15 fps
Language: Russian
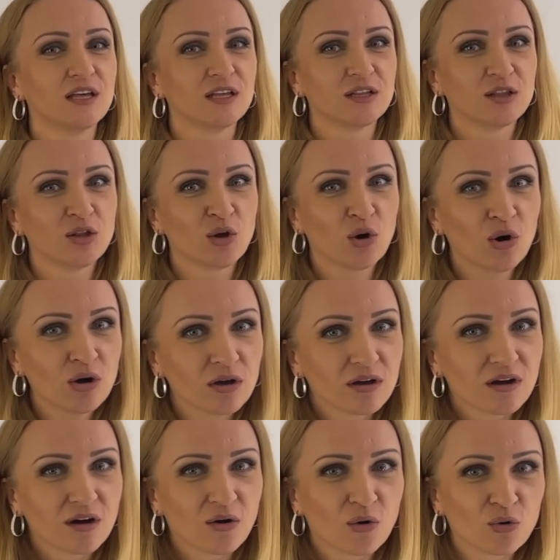Но
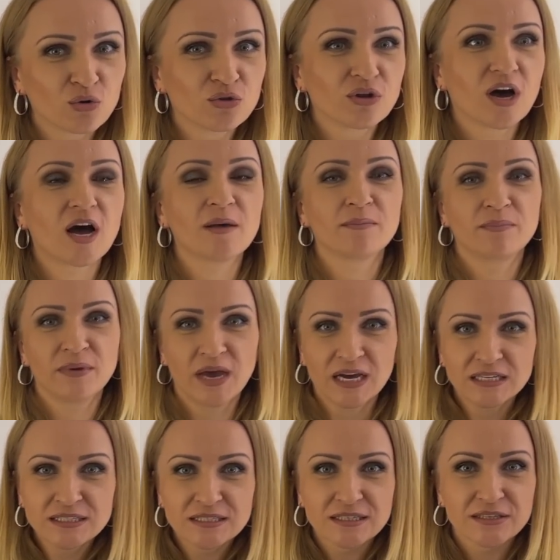он
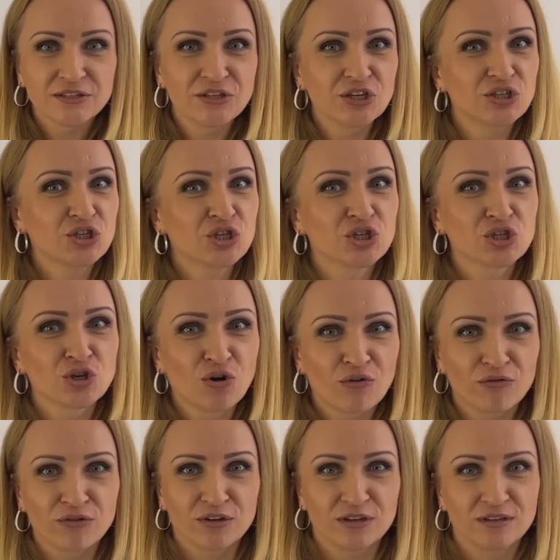опять не
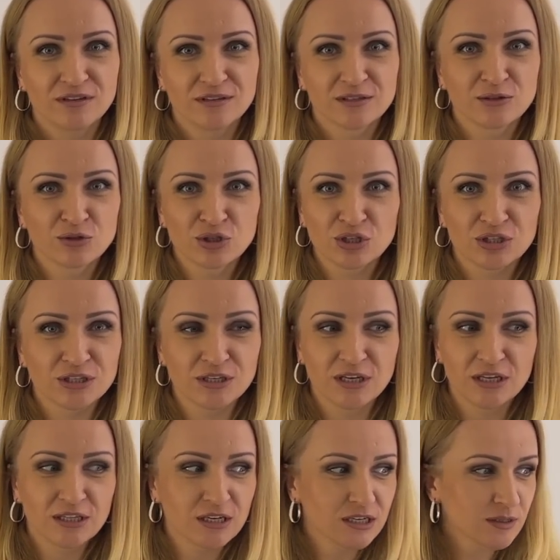дешевый. Слушайте,
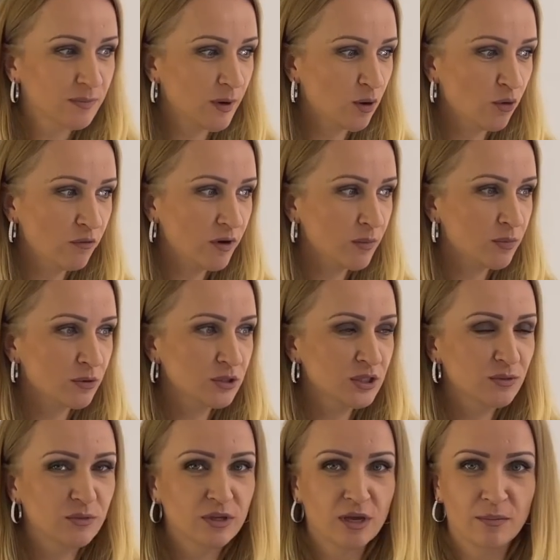эта распаковка
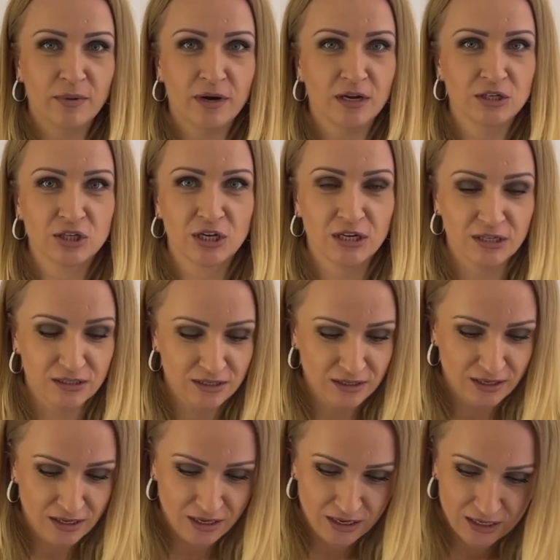просто меня поражает.
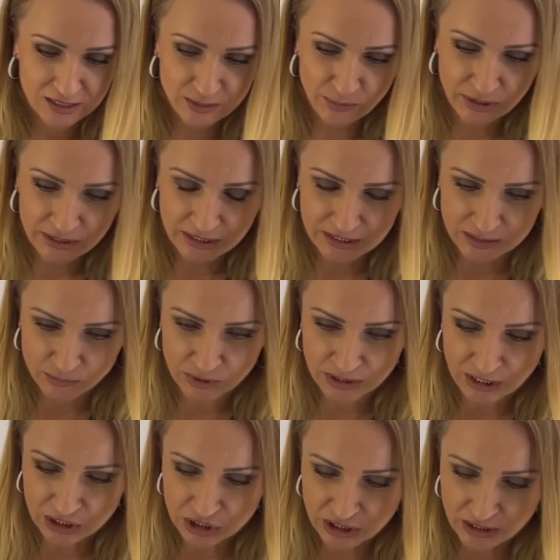Смотрите, мы
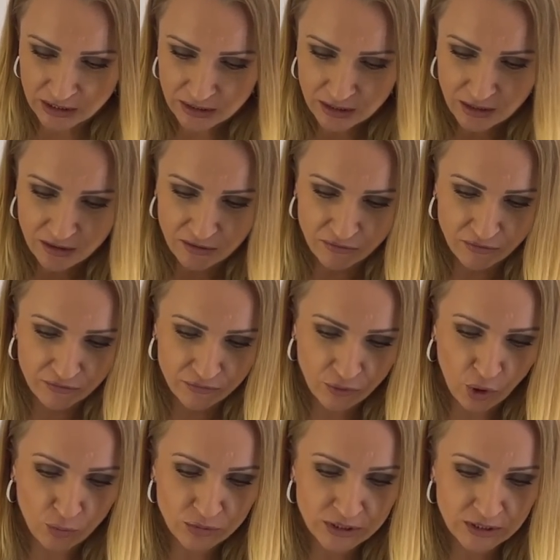нашли в
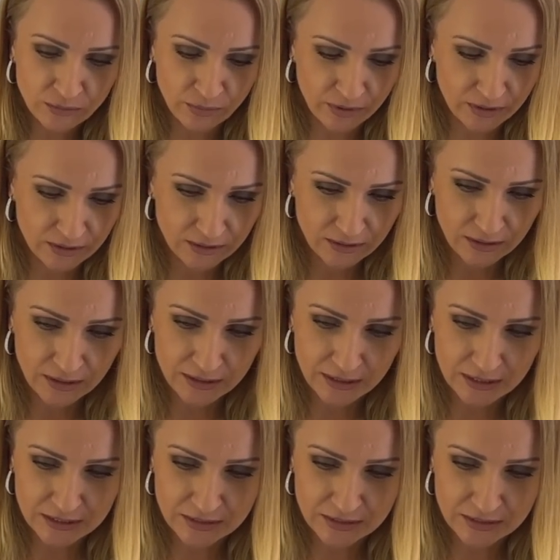Home Depot, это